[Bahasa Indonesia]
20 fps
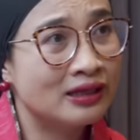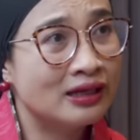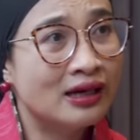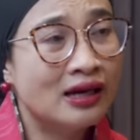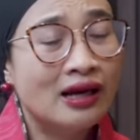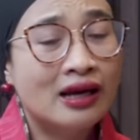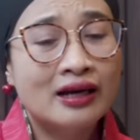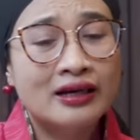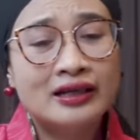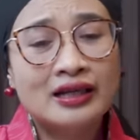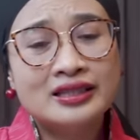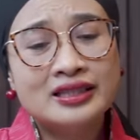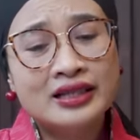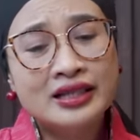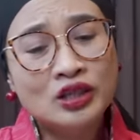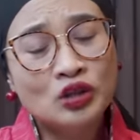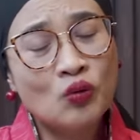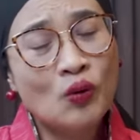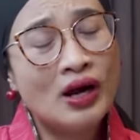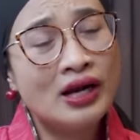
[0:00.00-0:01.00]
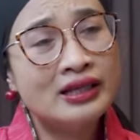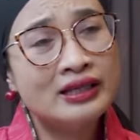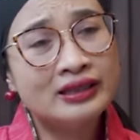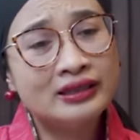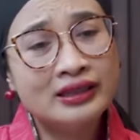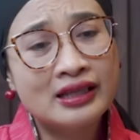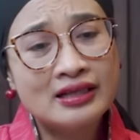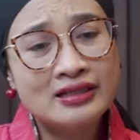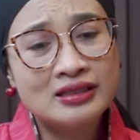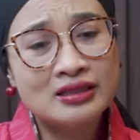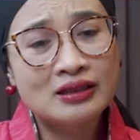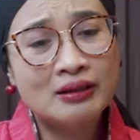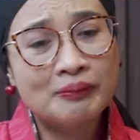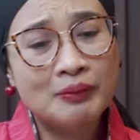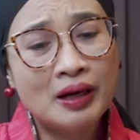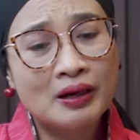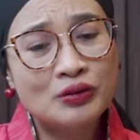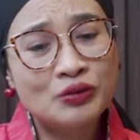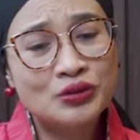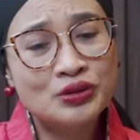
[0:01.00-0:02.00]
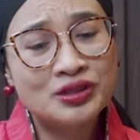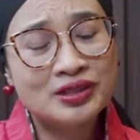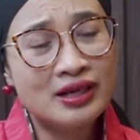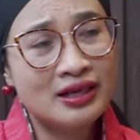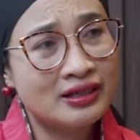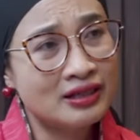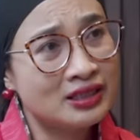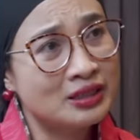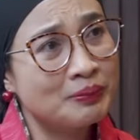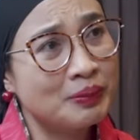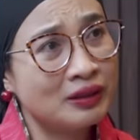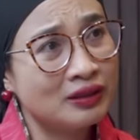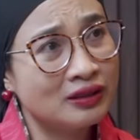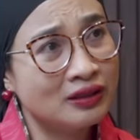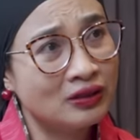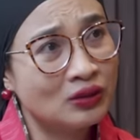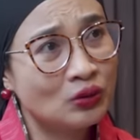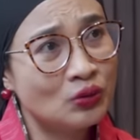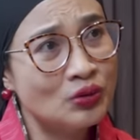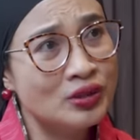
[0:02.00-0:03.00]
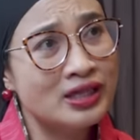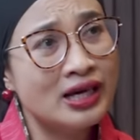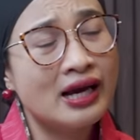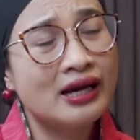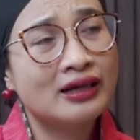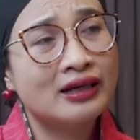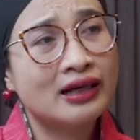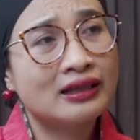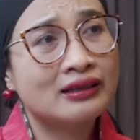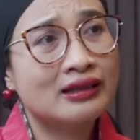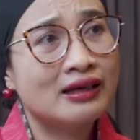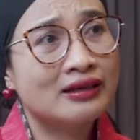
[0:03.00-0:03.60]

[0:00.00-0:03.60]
Okay. Nah, jadi kualitas manusia yang seperti itu diangkat